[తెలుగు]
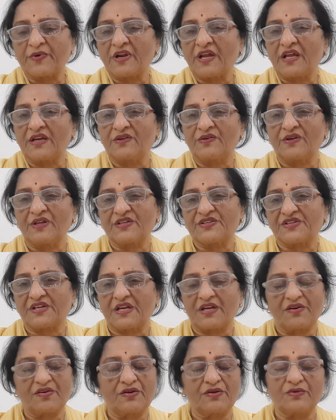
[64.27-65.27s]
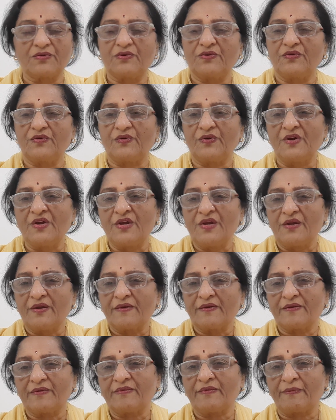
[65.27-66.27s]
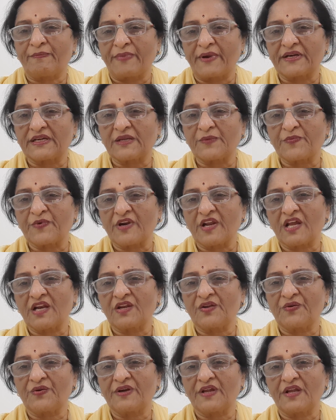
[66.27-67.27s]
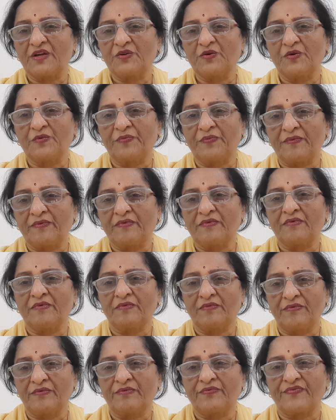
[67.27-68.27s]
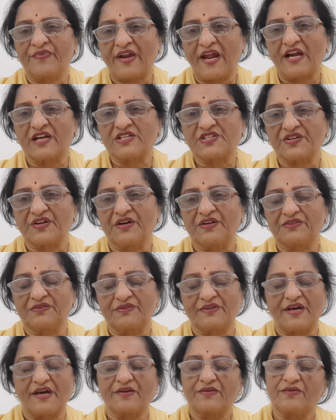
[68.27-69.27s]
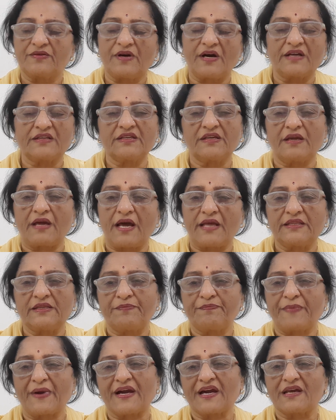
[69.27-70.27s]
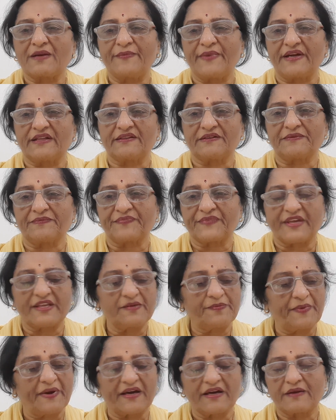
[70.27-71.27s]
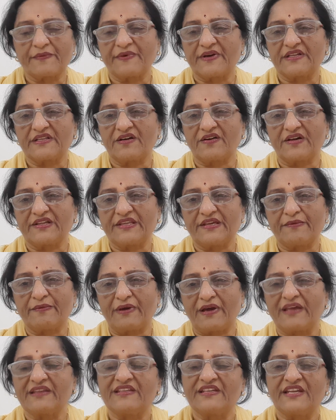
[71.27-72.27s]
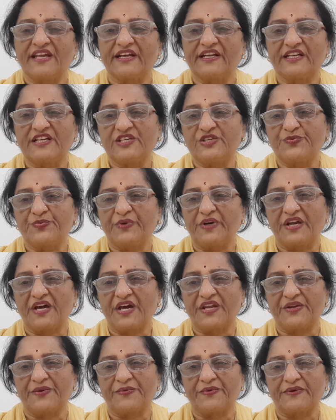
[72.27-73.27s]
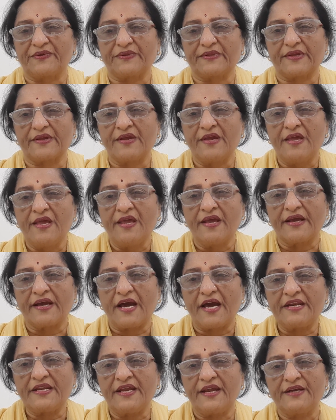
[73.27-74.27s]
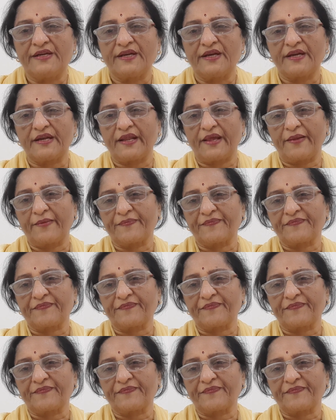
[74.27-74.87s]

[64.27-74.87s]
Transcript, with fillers: పొలాలు కూడా చాలా వరకు పంట పొలాల్లో కూడాను ఫ్లాట్స్ కడుతున్నారు అది అది పక్కన పెడదాం అది పక్కన పెడదాం అది అది నెగ్లిజిబుల్గానే ఉంటుంది కానీ ఏంటంటే